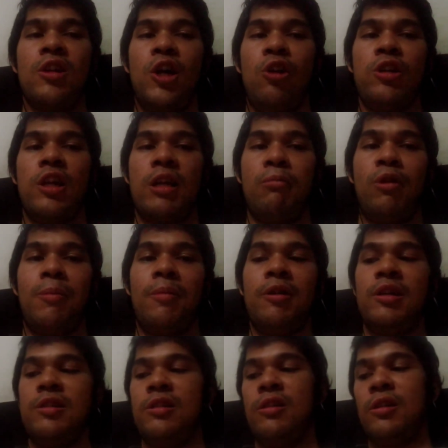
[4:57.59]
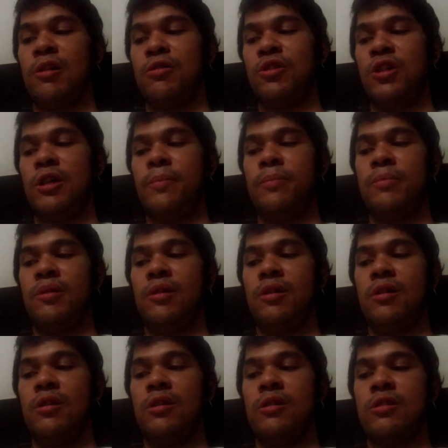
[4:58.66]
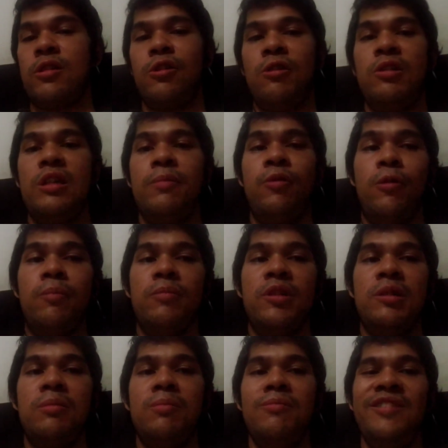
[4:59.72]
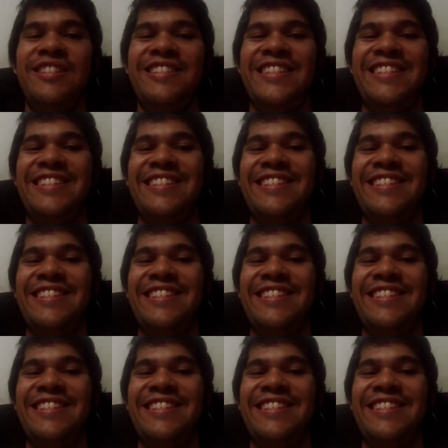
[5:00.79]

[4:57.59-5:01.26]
เขาอยากจะบอกว่าเออเขาชอบออสตอรี่ผมนะนี่